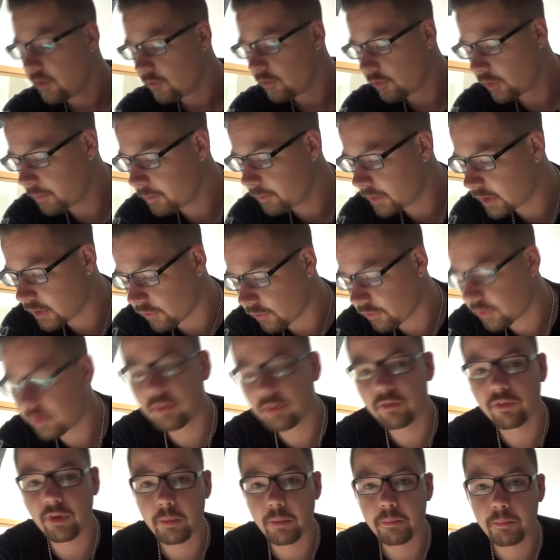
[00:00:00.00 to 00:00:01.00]
Würde mich auf
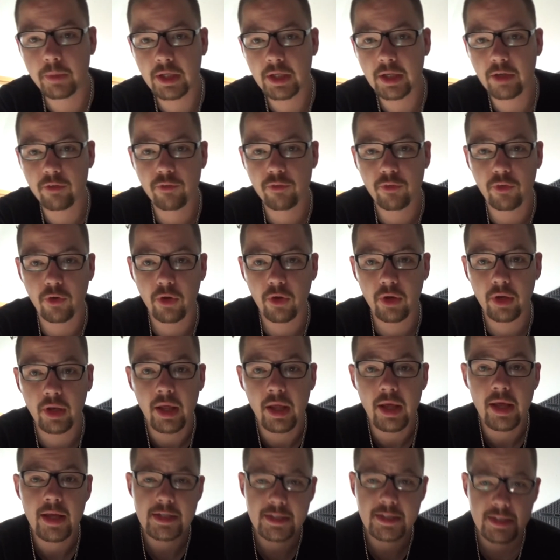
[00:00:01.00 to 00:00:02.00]
jeden Fall mega freuen.
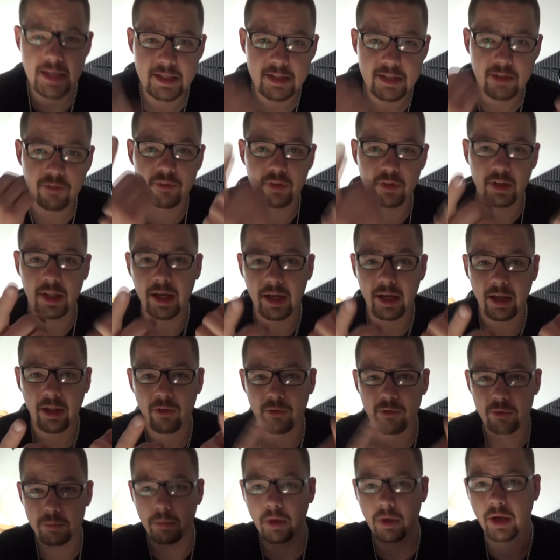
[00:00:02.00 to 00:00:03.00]
Sehr, sehr vielen Dank
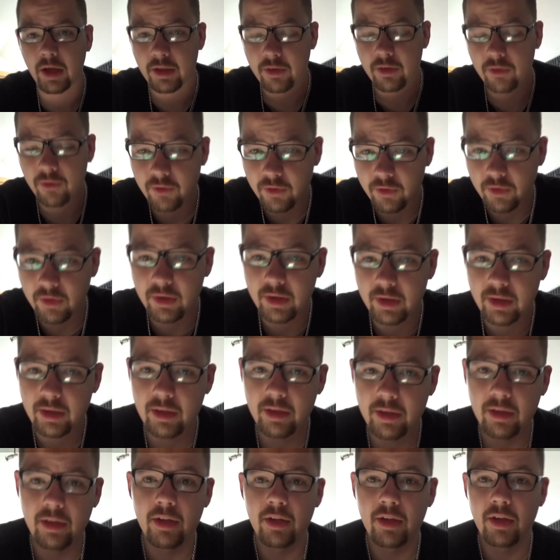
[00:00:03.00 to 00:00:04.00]
an euch beiden und
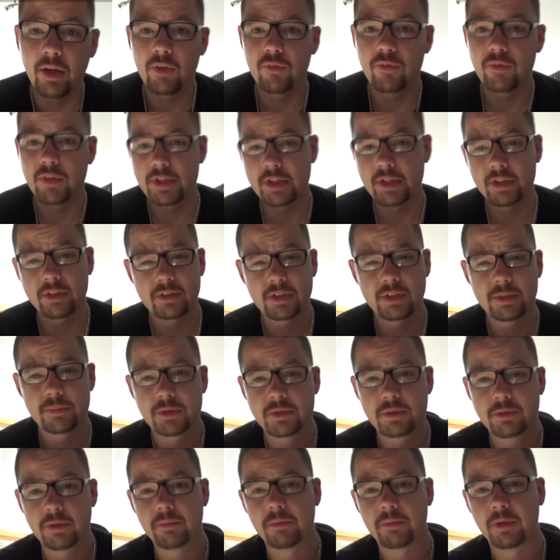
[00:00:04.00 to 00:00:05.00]
äh, wir sehen uns im
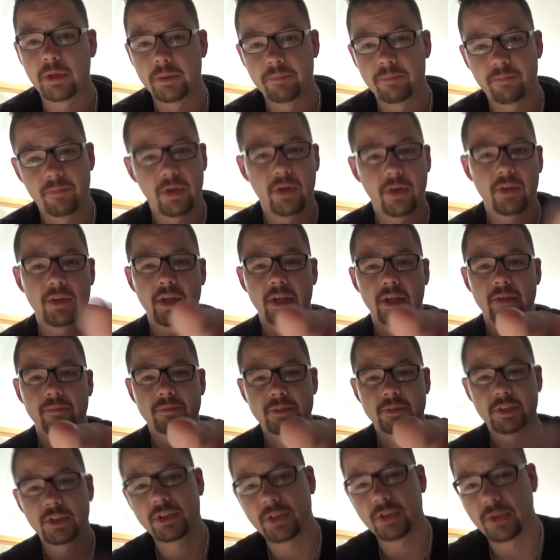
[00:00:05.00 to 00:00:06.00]
Stream, ihr Lieben. Hau rein.
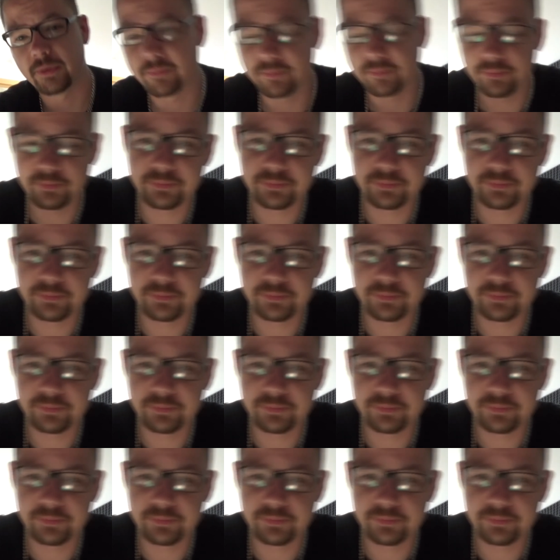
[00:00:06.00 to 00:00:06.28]
Ciao, ciao.